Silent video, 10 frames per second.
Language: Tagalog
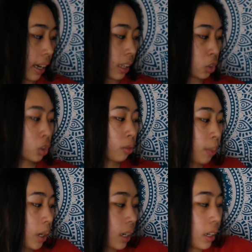And
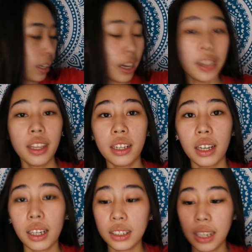super ganda
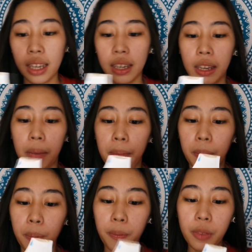niya kasi
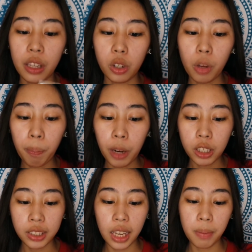
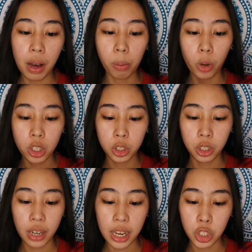compare sa ibang
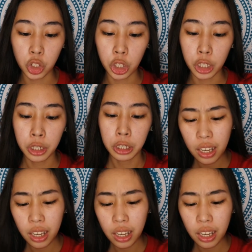moisturizer.